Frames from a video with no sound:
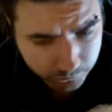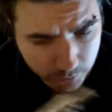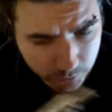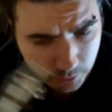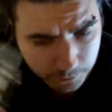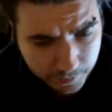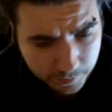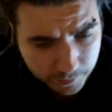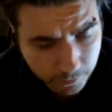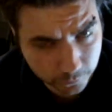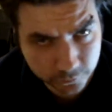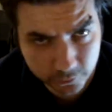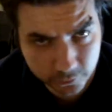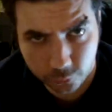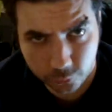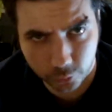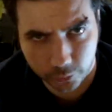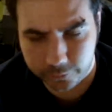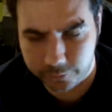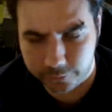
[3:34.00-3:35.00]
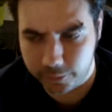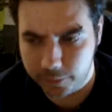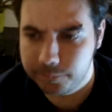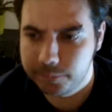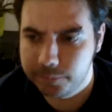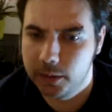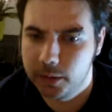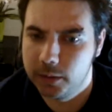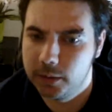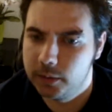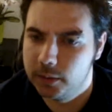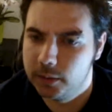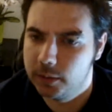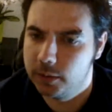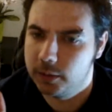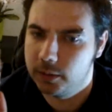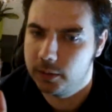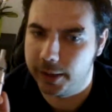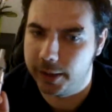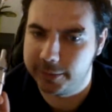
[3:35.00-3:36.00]
des paiements sécurisés
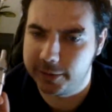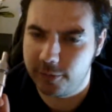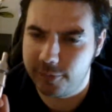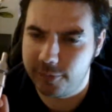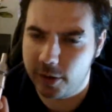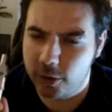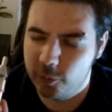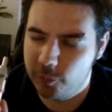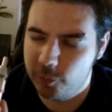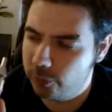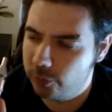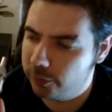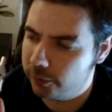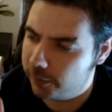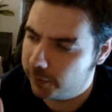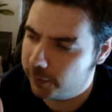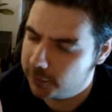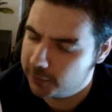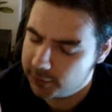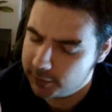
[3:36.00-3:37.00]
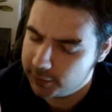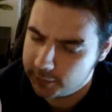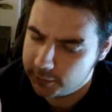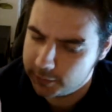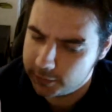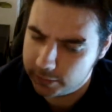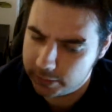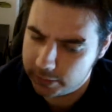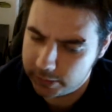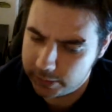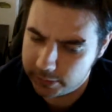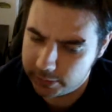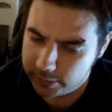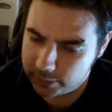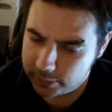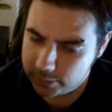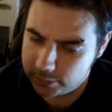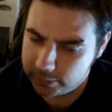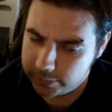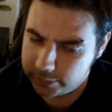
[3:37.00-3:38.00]
à travers le monde.
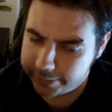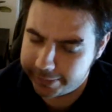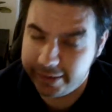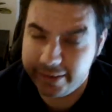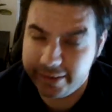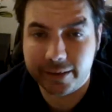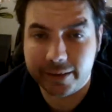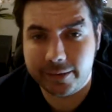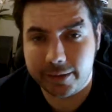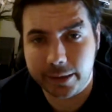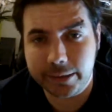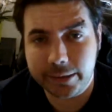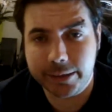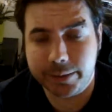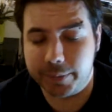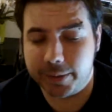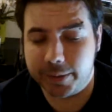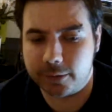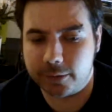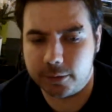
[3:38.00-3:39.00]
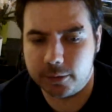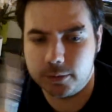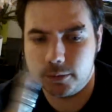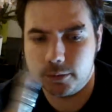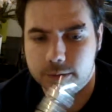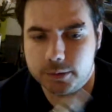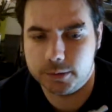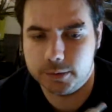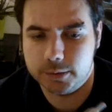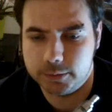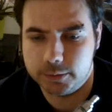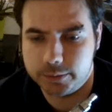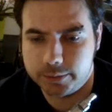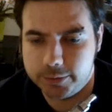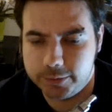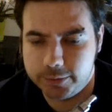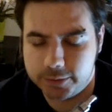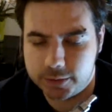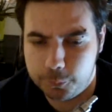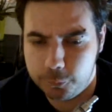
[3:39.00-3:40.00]
qui s'attaque maintenant,
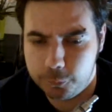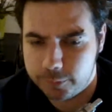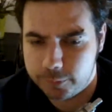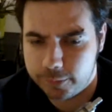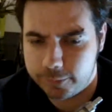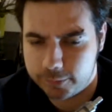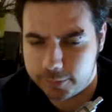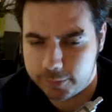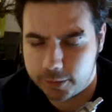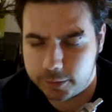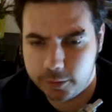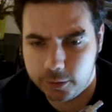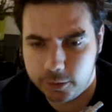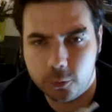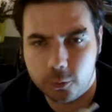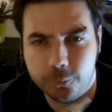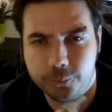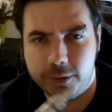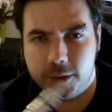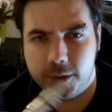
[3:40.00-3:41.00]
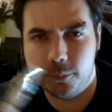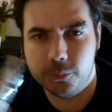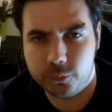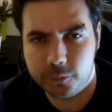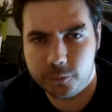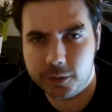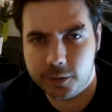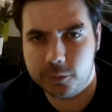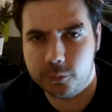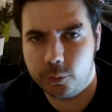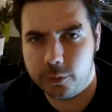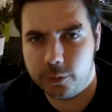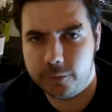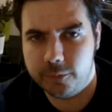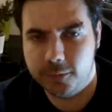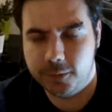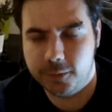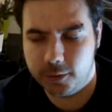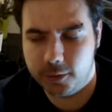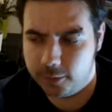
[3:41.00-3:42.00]
qui s'amuse à s'attaquer aux petites boutiques de
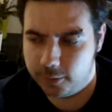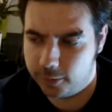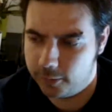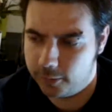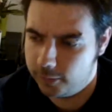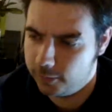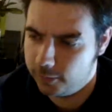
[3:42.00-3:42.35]
e-sig.